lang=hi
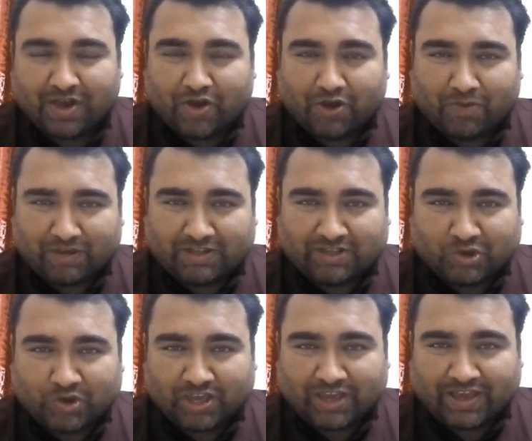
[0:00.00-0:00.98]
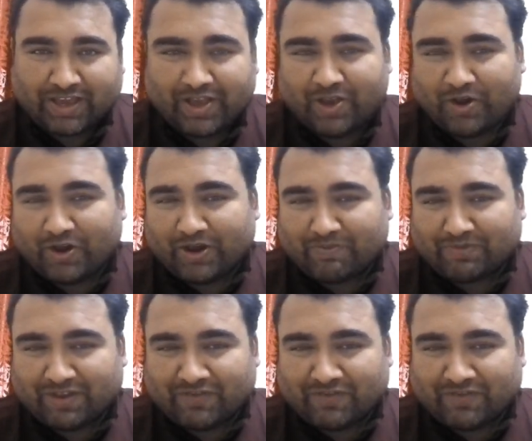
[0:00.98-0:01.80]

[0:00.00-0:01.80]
और मस्त होंगे और अपना